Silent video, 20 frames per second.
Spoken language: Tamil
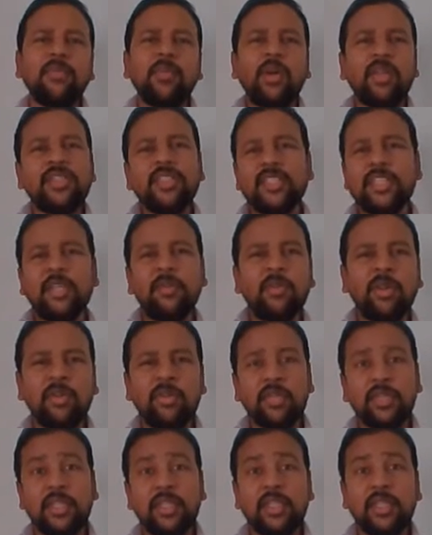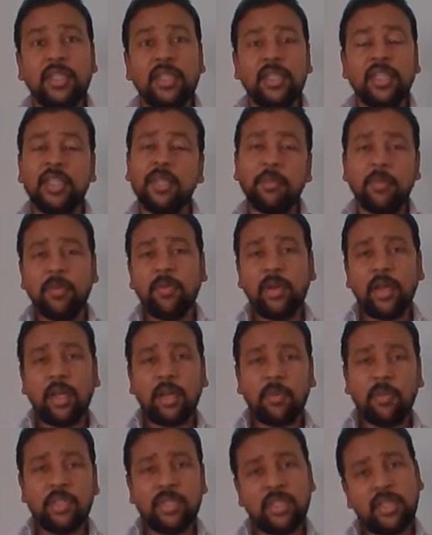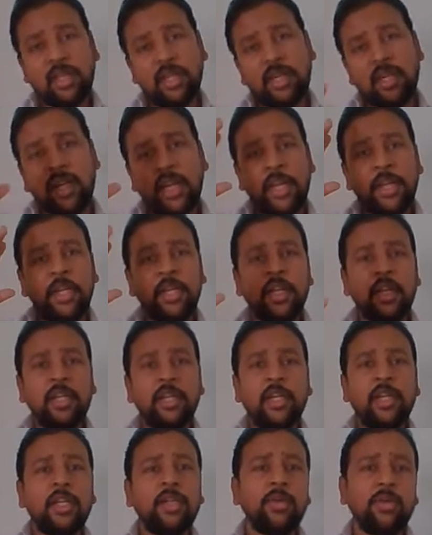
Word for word: பான்சி தான் வந்து இப்போ ஆரம்பிச்சதுல நைன்டீன்